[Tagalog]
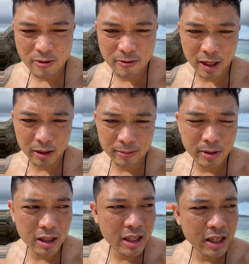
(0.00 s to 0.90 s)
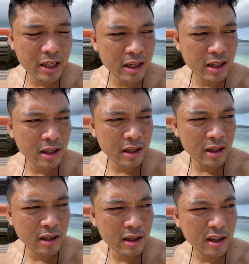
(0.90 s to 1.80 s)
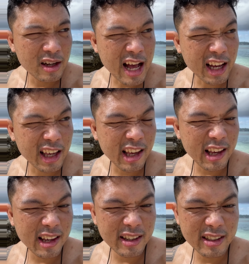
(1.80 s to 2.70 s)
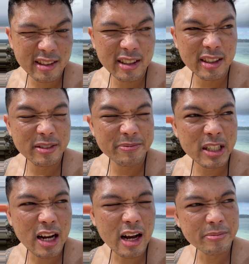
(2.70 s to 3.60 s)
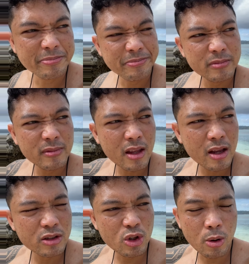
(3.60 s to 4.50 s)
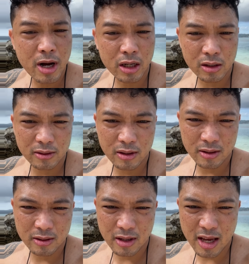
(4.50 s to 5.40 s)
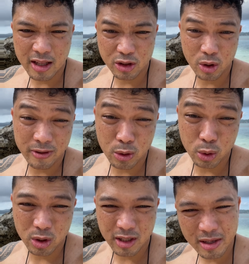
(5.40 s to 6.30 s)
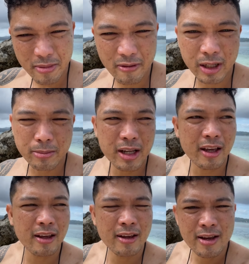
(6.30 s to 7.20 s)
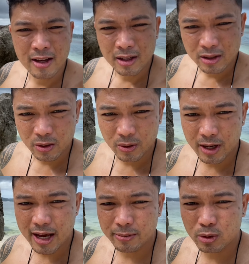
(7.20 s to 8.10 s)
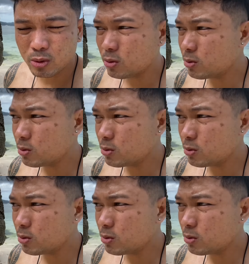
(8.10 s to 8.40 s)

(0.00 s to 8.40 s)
yung valve ng aking um, stomach and esophagus kasi may valve yan eh. So I had to